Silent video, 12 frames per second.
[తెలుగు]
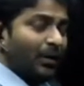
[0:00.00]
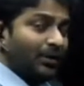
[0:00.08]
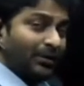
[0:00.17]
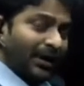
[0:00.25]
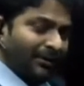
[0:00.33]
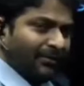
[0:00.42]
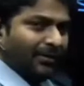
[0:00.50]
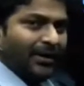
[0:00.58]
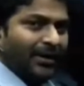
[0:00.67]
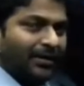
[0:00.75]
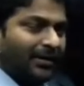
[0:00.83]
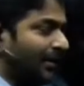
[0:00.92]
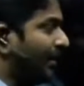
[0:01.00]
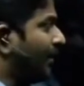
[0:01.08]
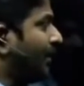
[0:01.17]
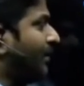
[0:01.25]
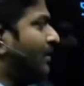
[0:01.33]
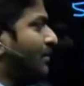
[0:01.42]
వన్ టు లెవెన్ ఉన్నాయి
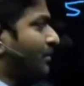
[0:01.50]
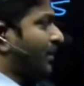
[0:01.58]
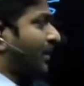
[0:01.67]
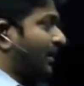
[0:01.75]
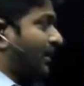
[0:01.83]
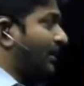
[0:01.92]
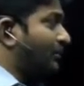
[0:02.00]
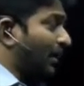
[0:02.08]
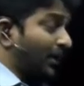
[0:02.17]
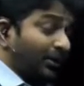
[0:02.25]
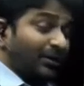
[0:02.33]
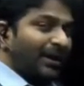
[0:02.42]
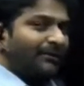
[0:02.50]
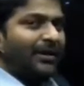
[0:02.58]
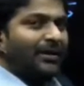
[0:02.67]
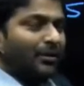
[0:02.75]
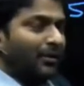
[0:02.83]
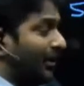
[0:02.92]
ఈ వన్ టు
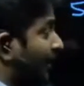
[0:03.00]
లెవెన్లో